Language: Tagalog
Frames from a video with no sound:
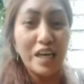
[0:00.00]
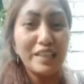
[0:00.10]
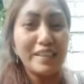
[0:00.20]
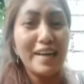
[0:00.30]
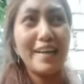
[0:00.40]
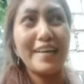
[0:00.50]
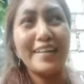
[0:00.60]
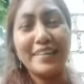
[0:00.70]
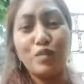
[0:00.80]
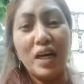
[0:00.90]

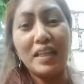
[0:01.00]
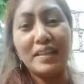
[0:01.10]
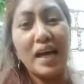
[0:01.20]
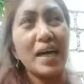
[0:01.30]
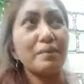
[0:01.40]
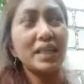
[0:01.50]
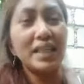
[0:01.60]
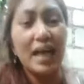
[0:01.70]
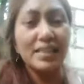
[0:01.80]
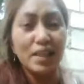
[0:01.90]
Ayan. One time,
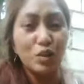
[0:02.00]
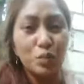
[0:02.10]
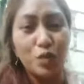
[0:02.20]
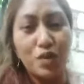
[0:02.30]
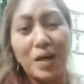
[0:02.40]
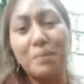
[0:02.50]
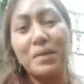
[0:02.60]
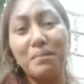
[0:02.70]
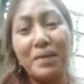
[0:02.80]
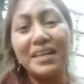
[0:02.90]
nagkasalubong kami.